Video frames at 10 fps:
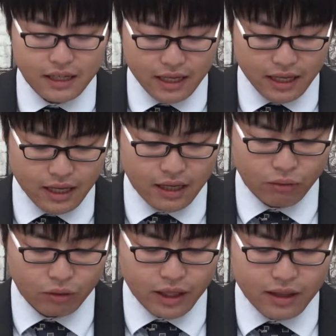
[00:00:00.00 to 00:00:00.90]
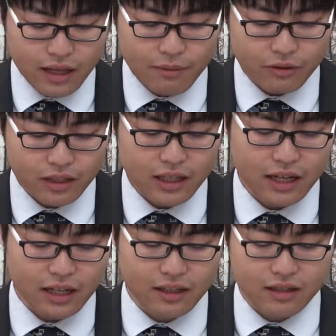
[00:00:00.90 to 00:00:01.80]
えー、この現代文2
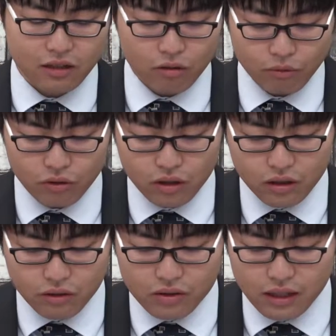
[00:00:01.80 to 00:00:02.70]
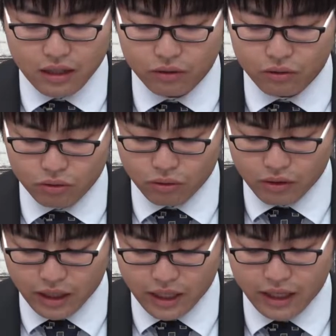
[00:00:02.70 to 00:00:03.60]
題なんですけどもどちらかというと比